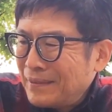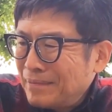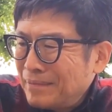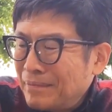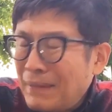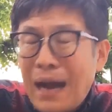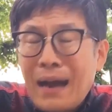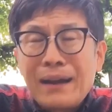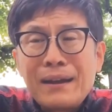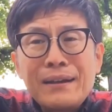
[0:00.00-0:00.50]

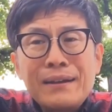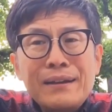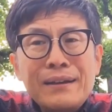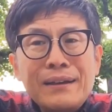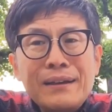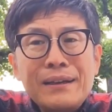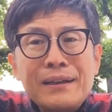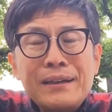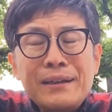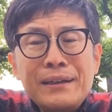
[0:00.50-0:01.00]
ま
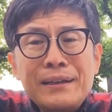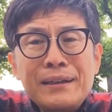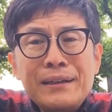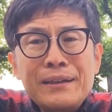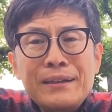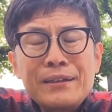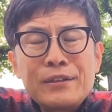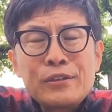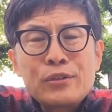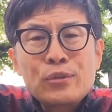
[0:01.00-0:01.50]
あ、
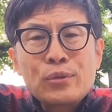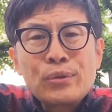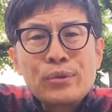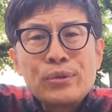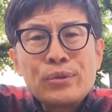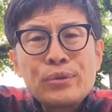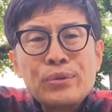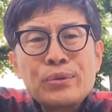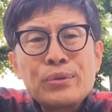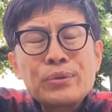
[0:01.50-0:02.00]
そう
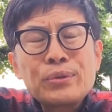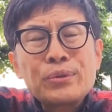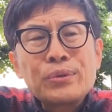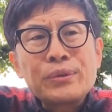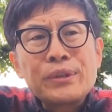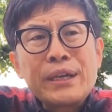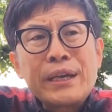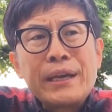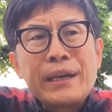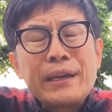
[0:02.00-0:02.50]
いうこと
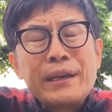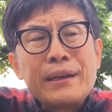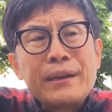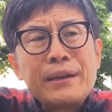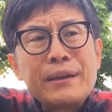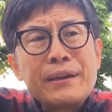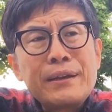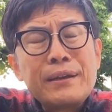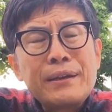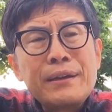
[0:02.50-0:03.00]
で、
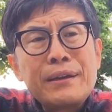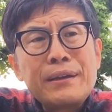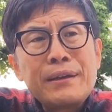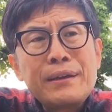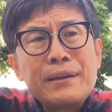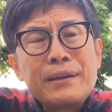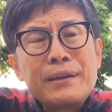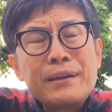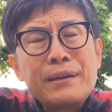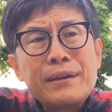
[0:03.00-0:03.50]

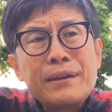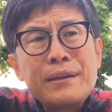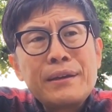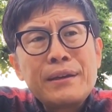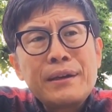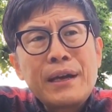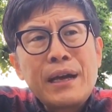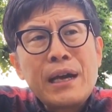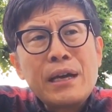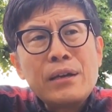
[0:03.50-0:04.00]

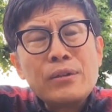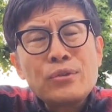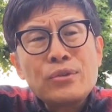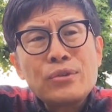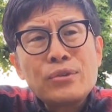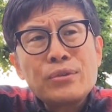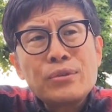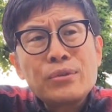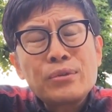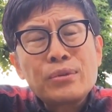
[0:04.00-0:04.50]
ある
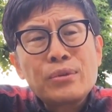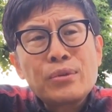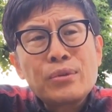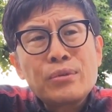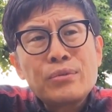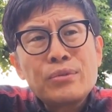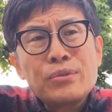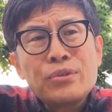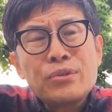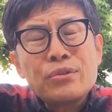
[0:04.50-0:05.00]
種の
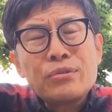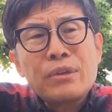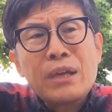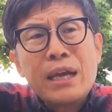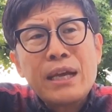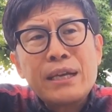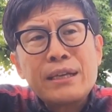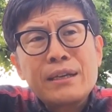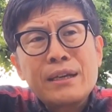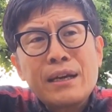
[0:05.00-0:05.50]
特殊
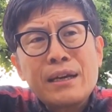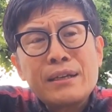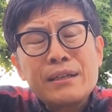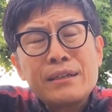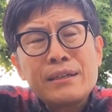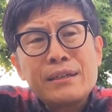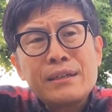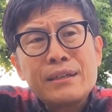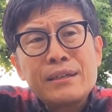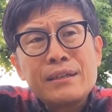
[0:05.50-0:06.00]
な怒り
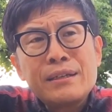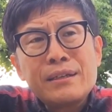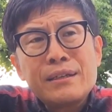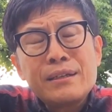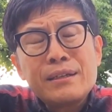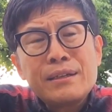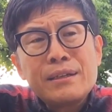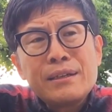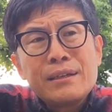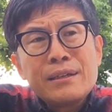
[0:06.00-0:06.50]

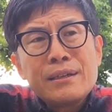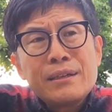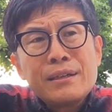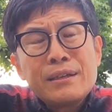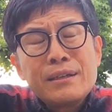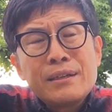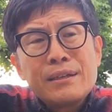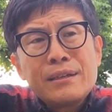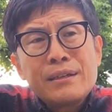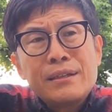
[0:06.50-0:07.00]

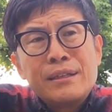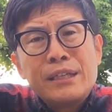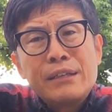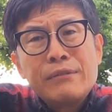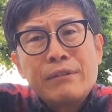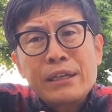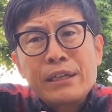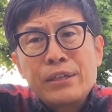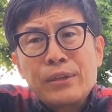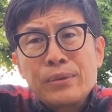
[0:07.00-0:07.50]
に
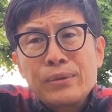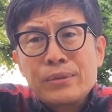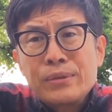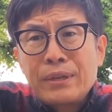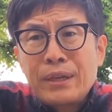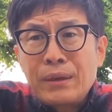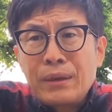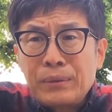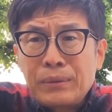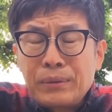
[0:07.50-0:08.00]
は気をつ
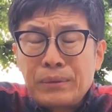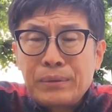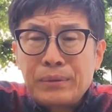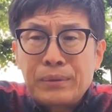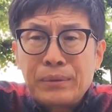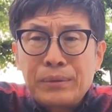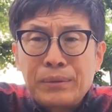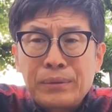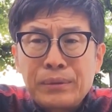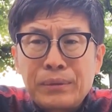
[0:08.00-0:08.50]
けろ
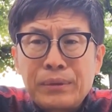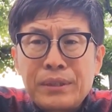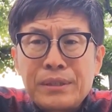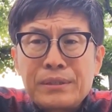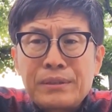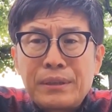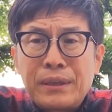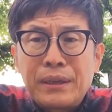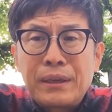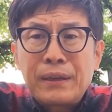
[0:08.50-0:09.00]
ということですね。